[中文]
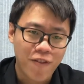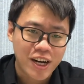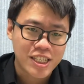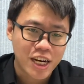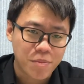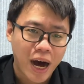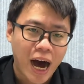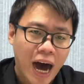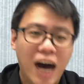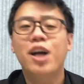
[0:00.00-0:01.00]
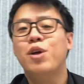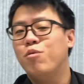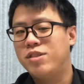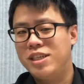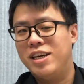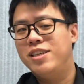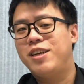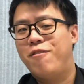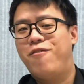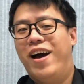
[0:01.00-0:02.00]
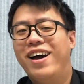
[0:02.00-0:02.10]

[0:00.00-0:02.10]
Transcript: 放假了吧？我自己很想放。